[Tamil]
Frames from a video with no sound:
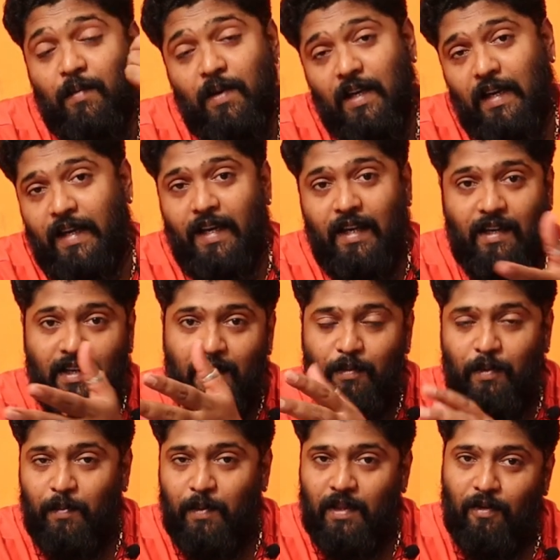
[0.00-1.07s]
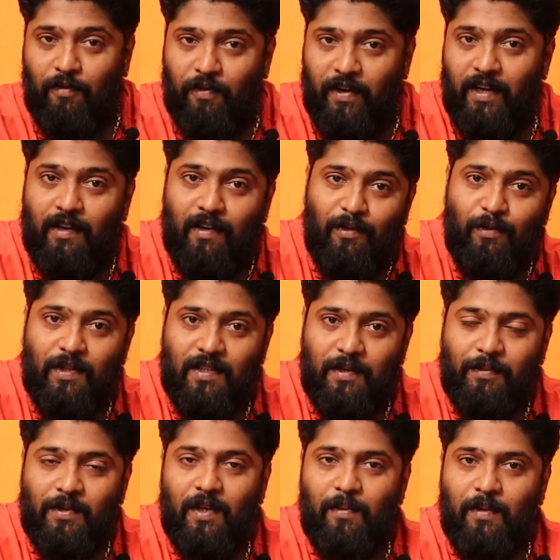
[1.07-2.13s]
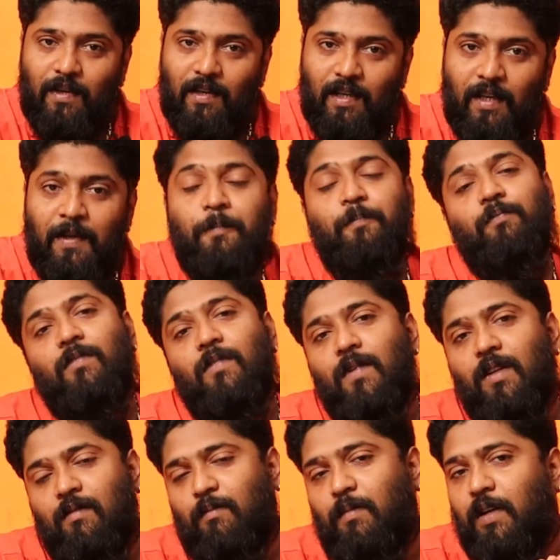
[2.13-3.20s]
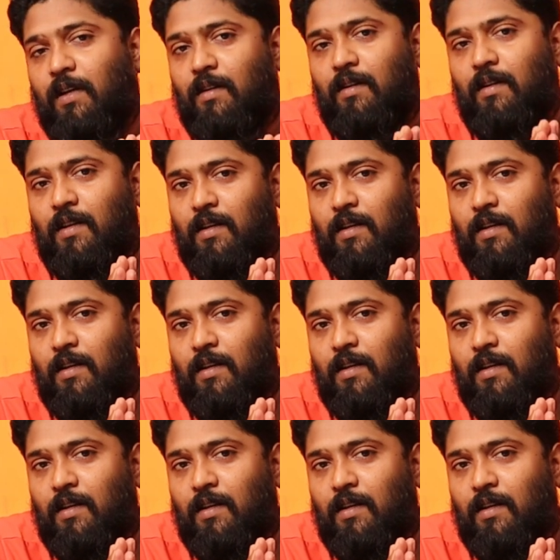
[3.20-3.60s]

பட் அகெயின் இப்போ பார்த்தா ஃபைவ் நாட் ஒன் சப்ஸ்கிரைபர் இருக்குது பட்